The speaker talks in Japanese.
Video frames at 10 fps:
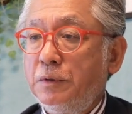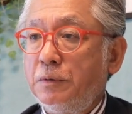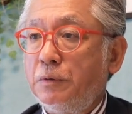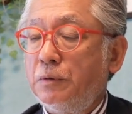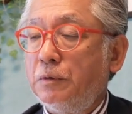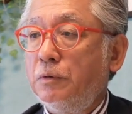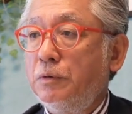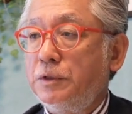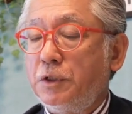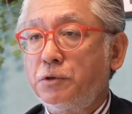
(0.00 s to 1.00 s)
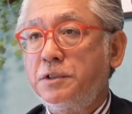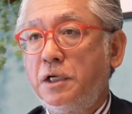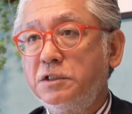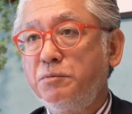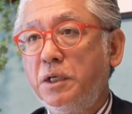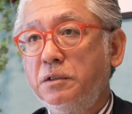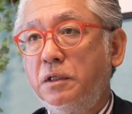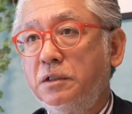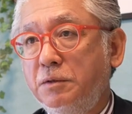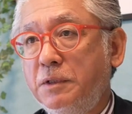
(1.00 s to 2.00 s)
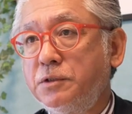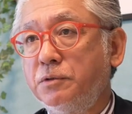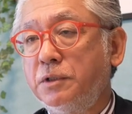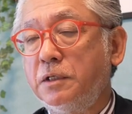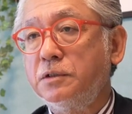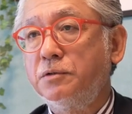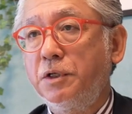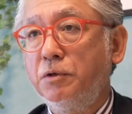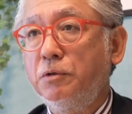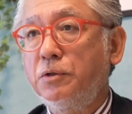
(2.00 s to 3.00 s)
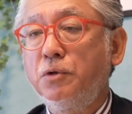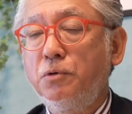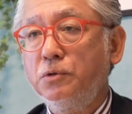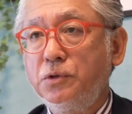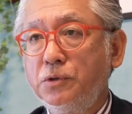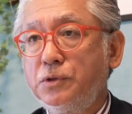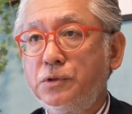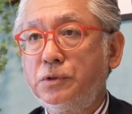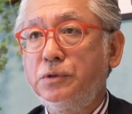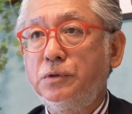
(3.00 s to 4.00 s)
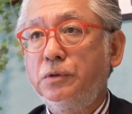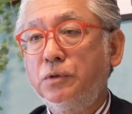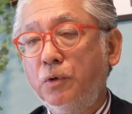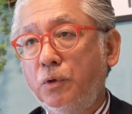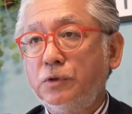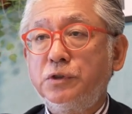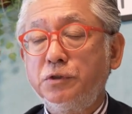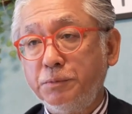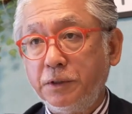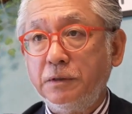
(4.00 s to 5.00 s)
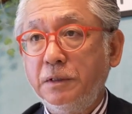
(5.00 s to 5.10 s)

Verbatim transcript: 大きな寄せ集めになってますのでそれを供給するこう仕組み、